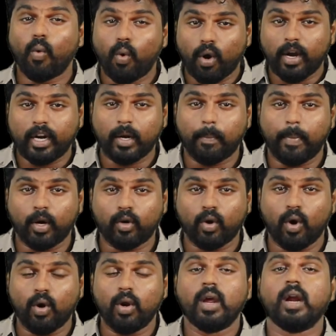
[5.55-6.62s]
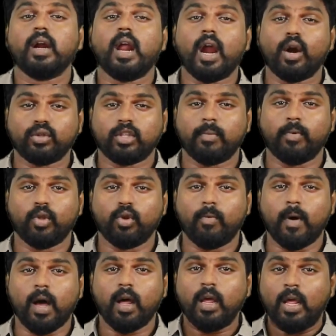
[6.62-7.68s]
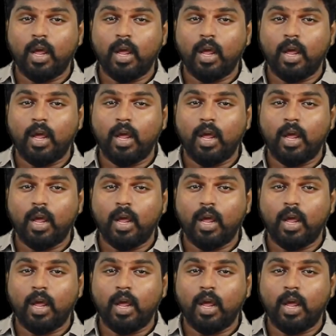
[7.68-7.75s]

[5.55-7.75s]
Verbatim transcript: ஒரு லிட்டர் பெட்ரோல் நானூற்றம்பது ரூபா